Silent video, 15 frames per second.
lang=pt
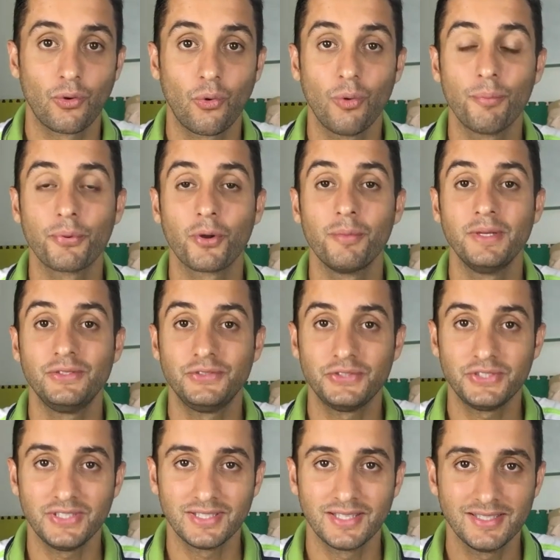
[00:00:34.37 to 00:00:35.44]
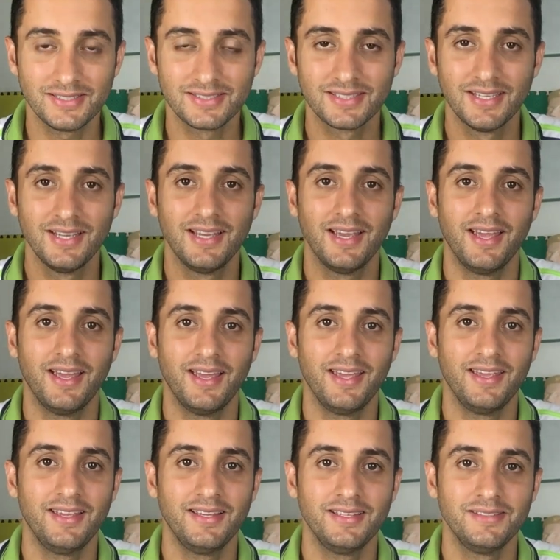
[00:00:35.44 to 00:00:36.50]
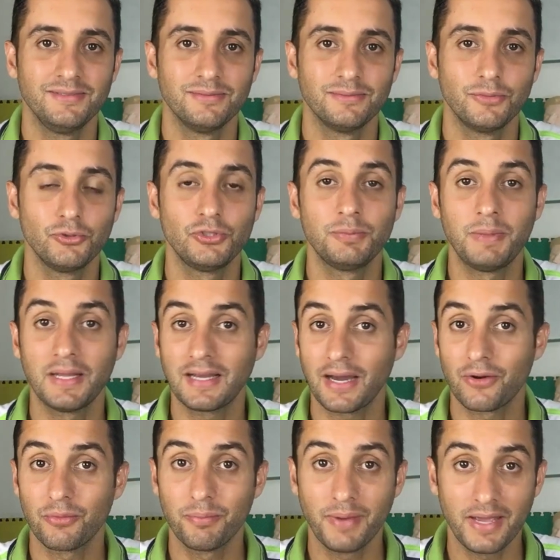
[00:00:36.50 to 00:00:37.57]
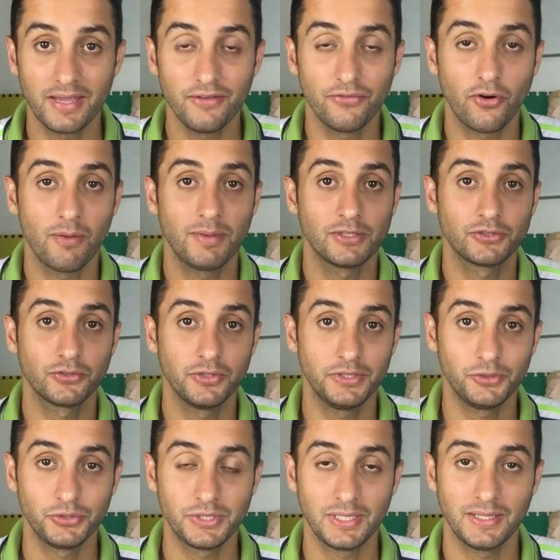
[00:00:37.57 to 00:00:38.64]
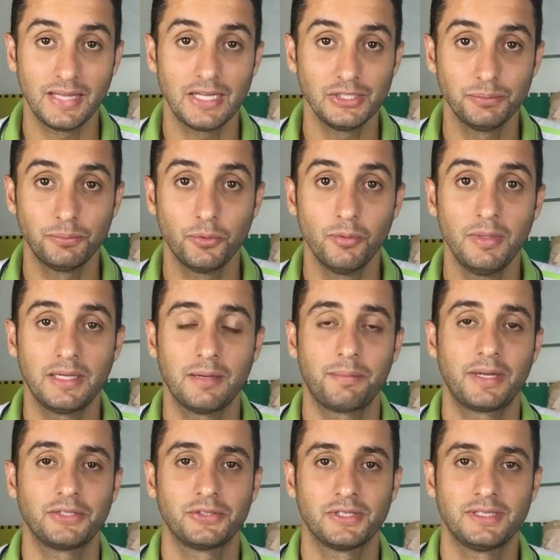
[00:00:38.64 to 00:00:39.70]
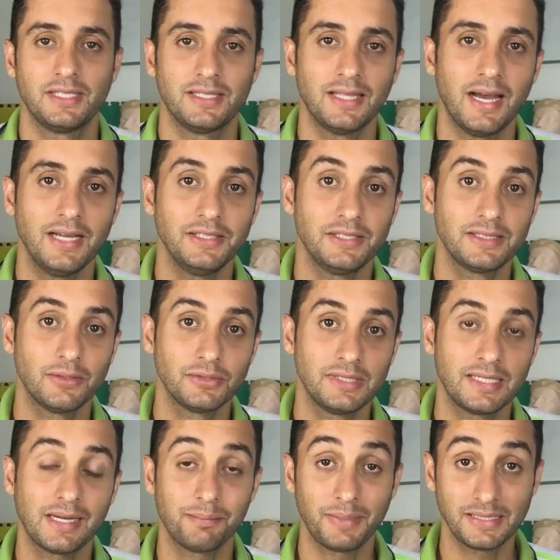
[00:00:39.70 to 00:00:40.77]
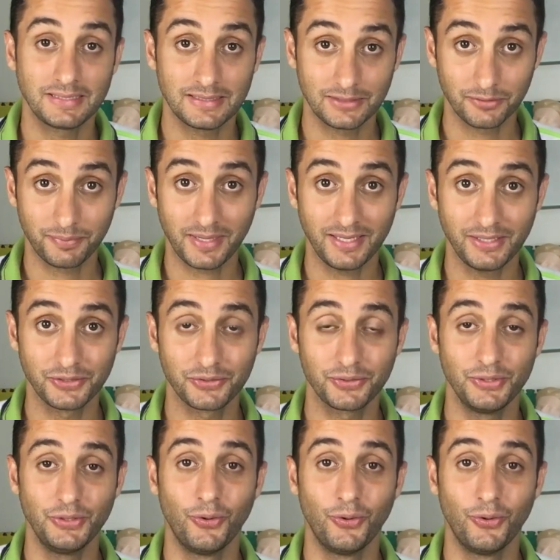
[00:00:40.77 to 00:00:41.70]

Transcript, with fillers: comprometidas em multiplicar o bem, informações de utilidade pública para a sociedade, estão se capacitando para isso.